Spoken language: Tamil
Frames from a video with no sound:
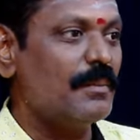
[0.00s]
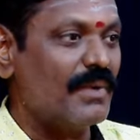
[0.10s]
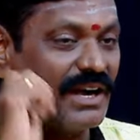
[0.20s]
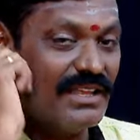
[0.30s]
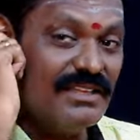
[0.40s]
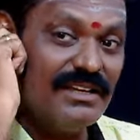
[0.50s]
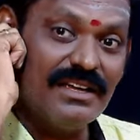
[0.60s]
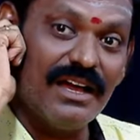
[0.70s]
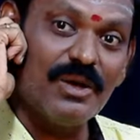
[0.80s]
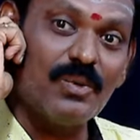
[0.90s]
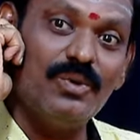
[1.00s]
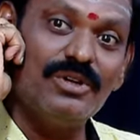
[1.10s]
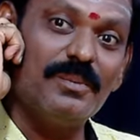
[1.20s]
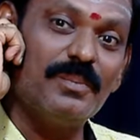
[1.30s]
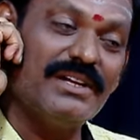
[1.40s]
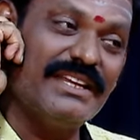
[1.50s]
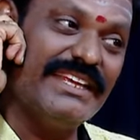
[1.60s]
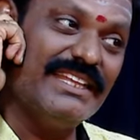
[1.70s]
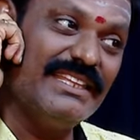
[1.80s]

மனதிற்காக கொடுக்கப்பட்ட